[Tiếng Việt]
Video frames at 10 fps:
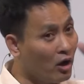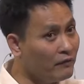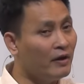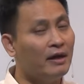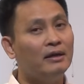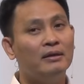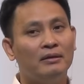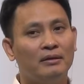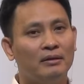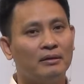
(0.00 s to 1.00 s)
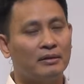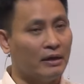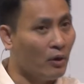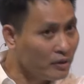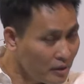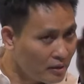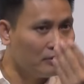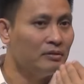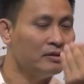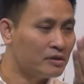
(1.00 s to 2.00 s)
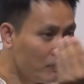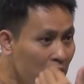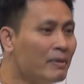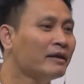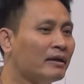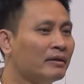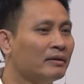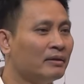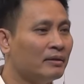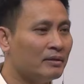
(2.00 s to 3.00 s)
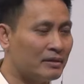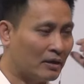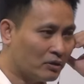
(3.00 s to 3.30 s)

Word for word: để nói với cái đối tượng giống như mình này